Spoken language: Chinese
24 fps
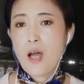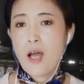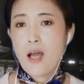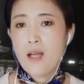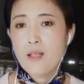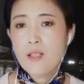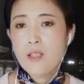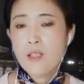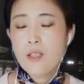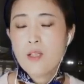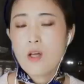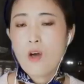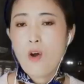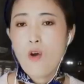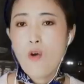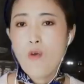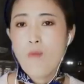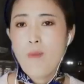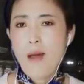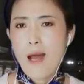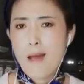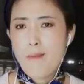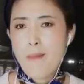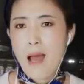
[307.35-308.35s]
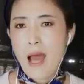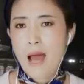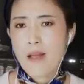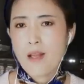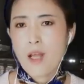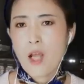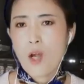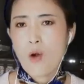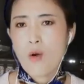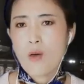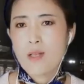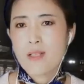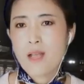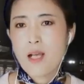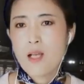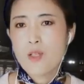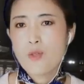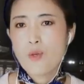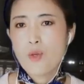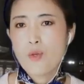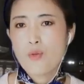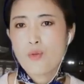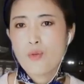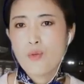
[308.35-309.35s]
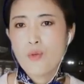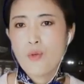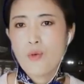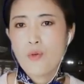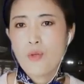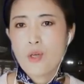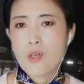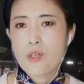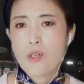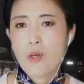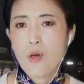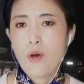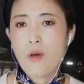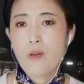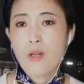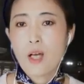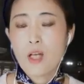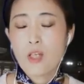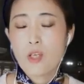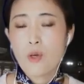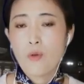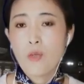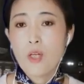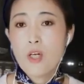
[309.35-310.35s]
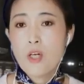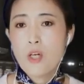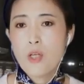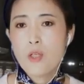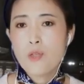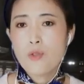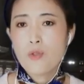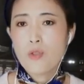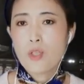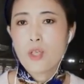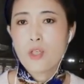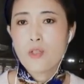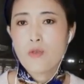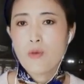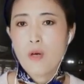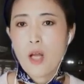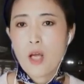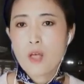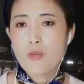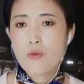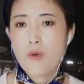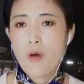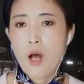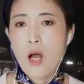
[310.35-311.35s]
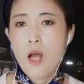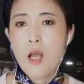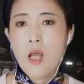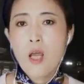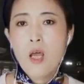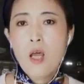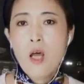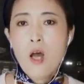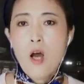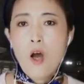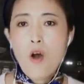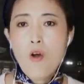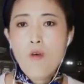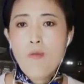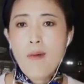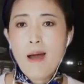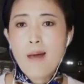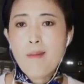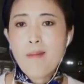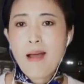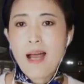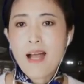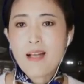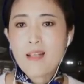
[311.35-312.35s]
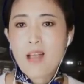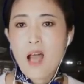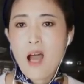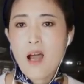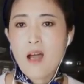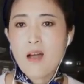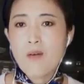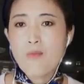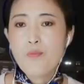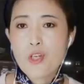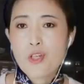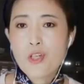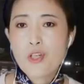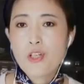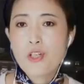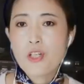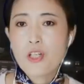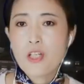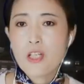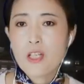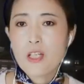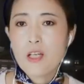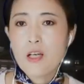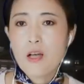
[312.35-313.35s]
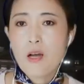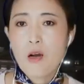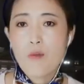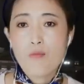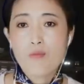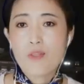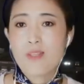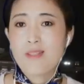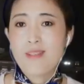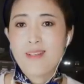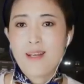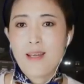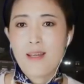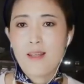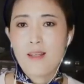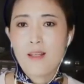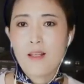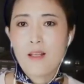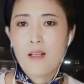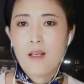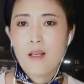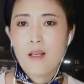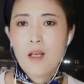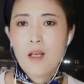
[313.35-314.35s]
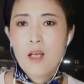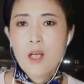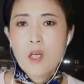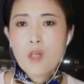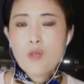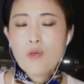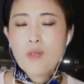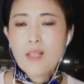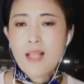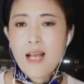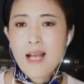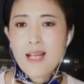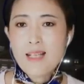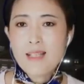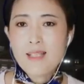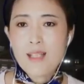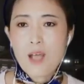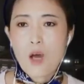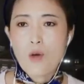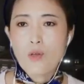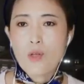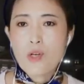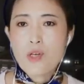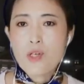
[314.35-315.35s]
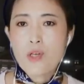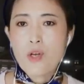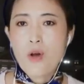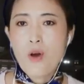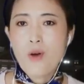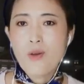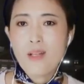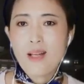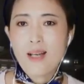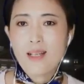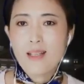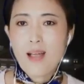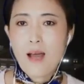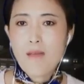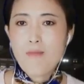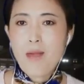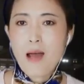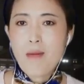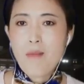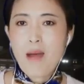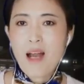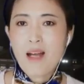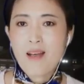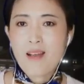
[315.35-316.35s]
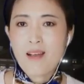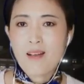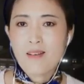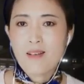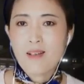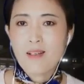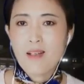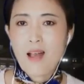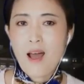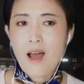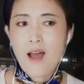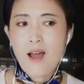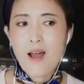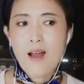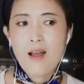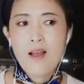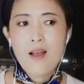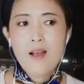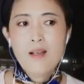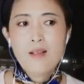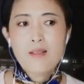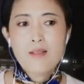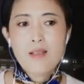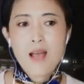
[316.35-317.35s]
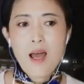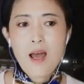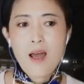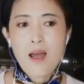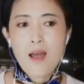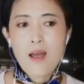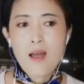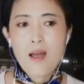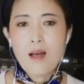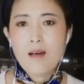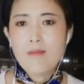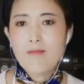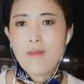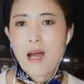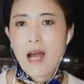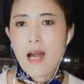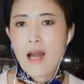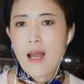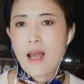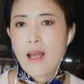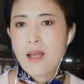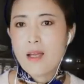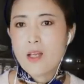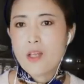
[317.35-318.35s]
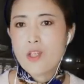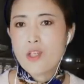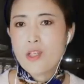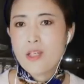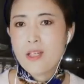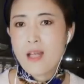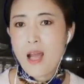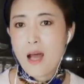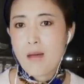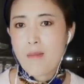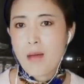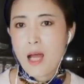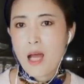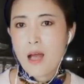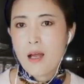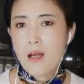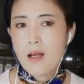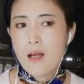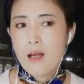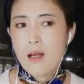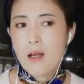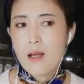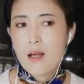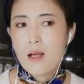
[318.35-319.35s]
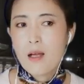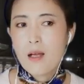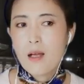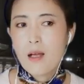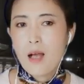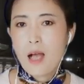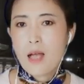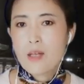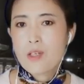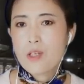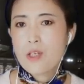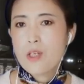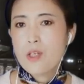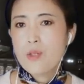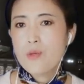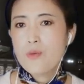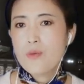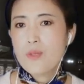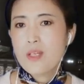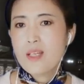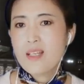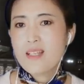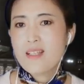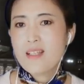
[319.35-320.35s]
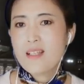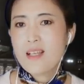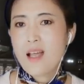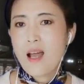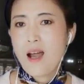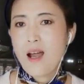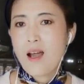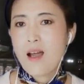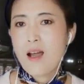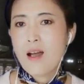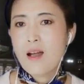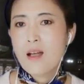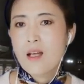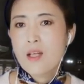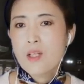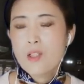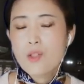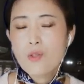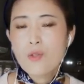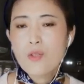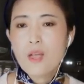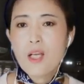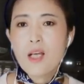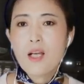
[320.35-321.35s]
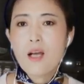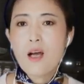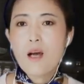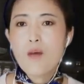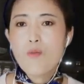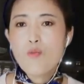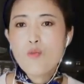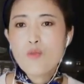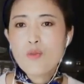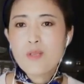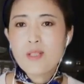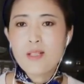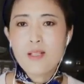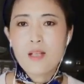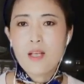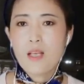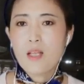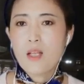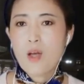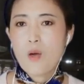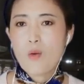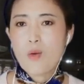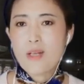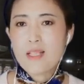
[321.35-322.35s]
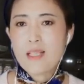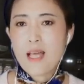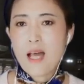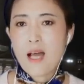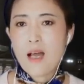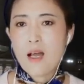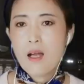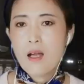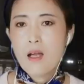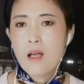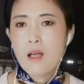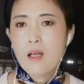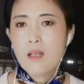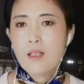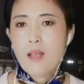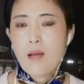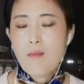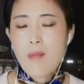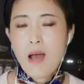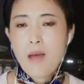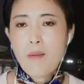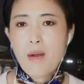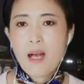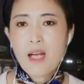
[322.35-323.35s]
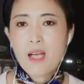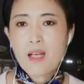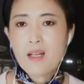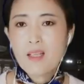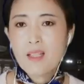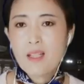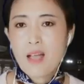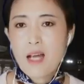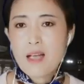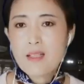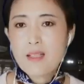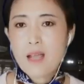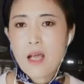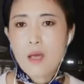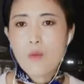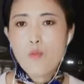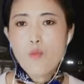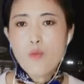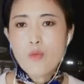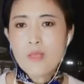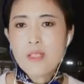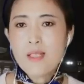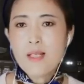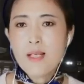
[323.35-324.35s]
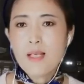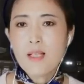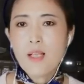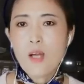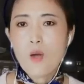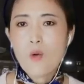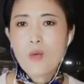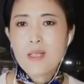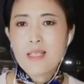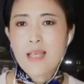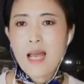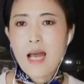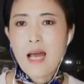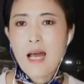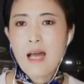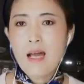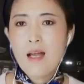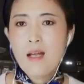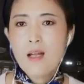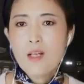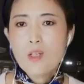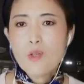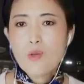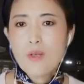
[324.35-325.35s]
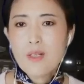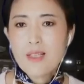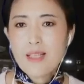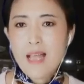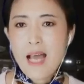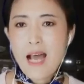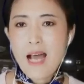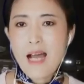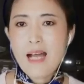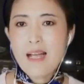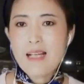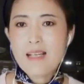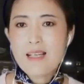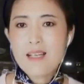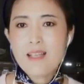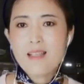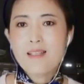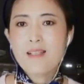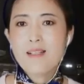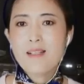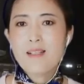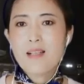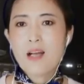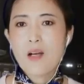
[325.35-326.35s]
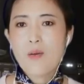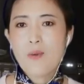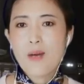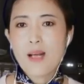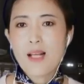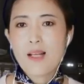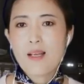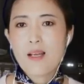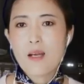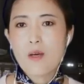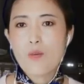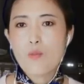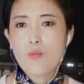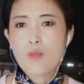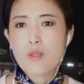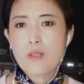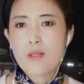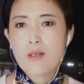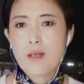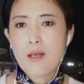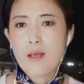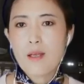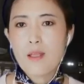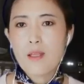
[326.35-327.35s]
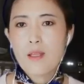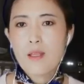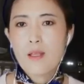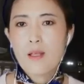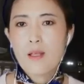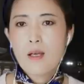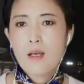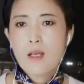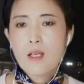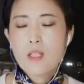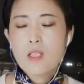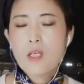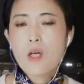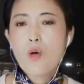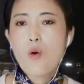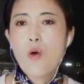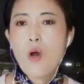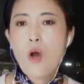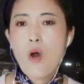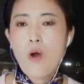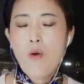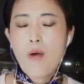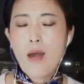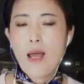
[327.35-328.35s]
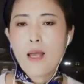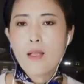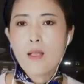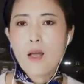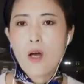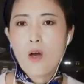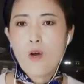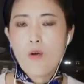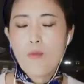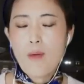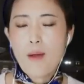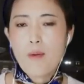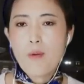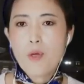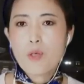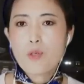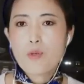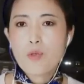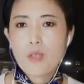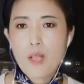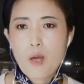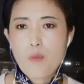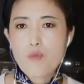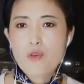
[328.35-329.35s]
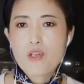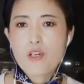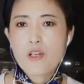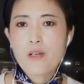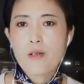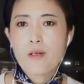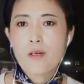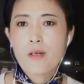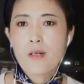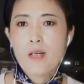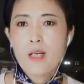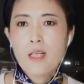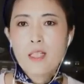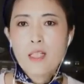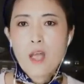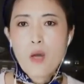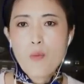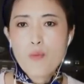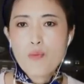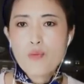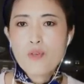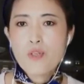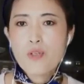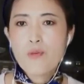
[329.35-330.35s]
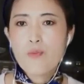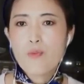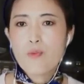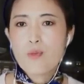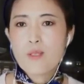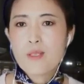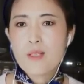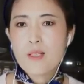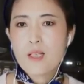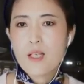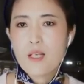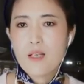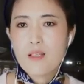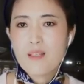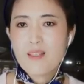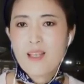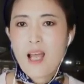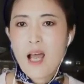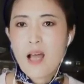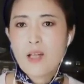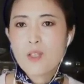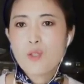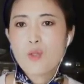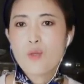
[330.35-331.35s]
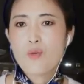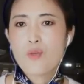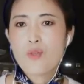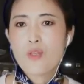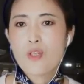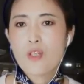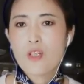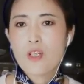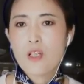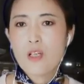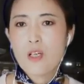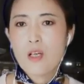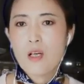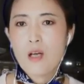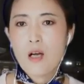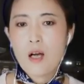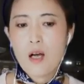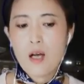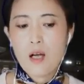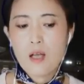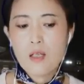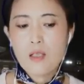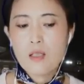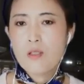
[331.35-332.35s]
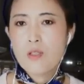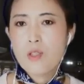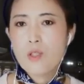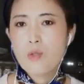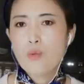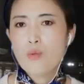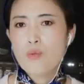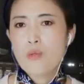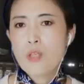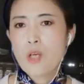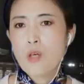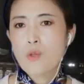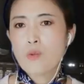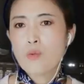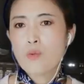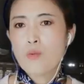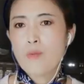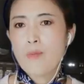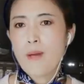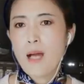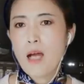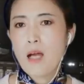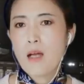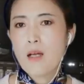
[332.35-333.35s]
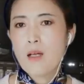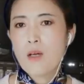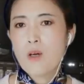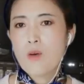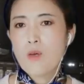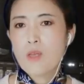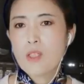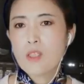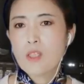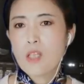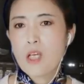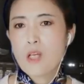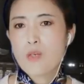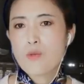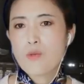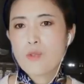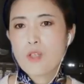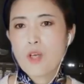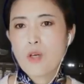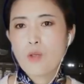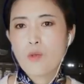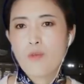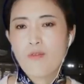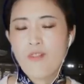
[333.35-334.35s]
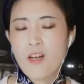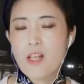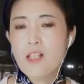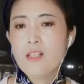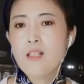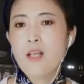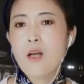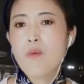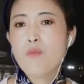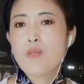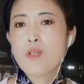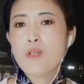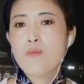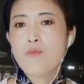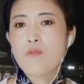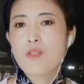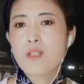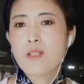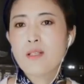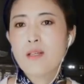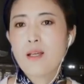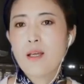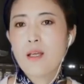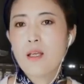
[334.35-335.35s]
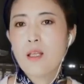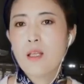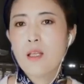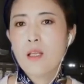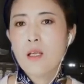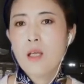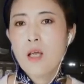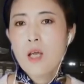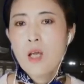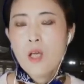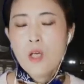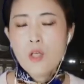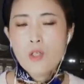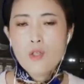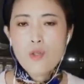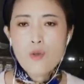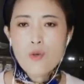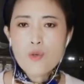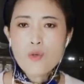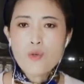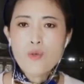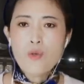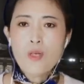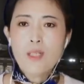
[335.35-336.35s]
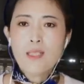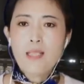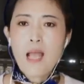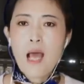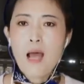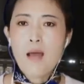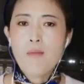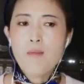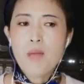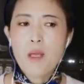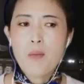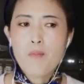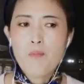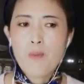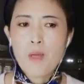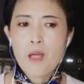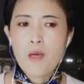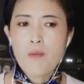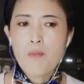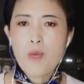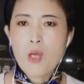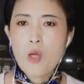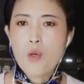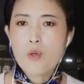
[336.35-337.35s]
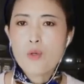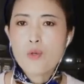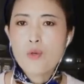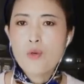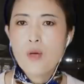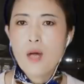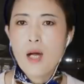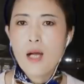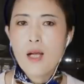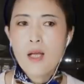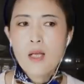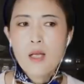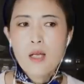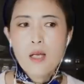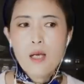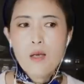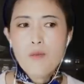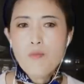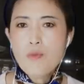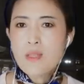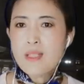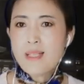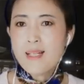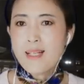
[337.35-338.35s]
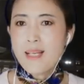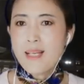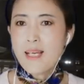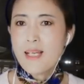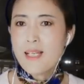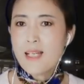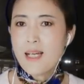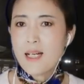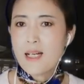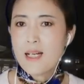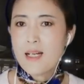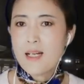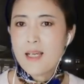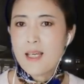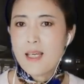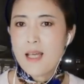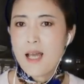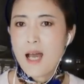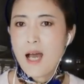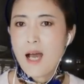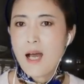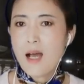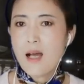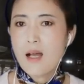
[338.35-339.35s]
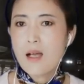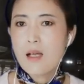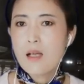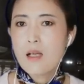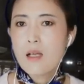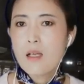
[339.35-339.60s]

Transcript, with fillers: 还记得奥巴马那会儿参选总统的时候呢，有的人就提出来说，奥巴马他是一个穆斯林。说他小的时候呢，他妈妈领着他在马来西亚吧，还是印度尼西亚呀？就那个穆斯林的国家，他妈妈领着他在穆斯林的国家。说他已经成为了一个穆斯林，结果后来呢，奥巴马说他不是，他不是穆斯林，他就是一个基督教徒吧，或者天主教徒，反正他不是穆斯林。就是说他们并没有说穆斯林也可以呀。